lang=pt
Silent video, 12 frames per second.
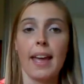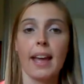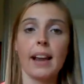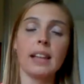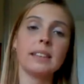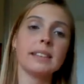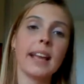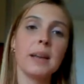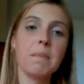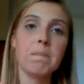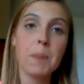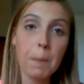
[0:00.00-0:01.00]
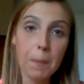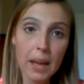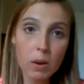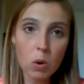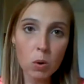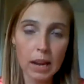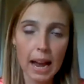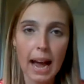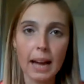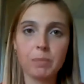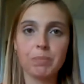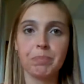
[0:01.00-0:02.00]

ela tem, em primeiro lugar,